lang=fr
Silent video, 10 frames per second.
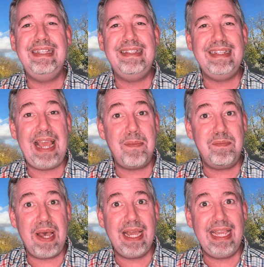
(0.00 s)
ici à
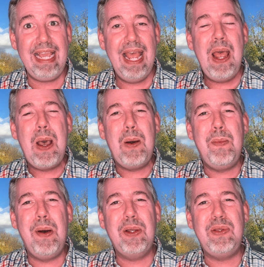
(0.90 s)
Paris, au
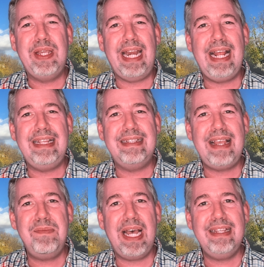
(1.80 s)
bord du canal
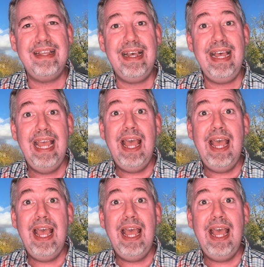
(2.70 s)
Saint-Martin.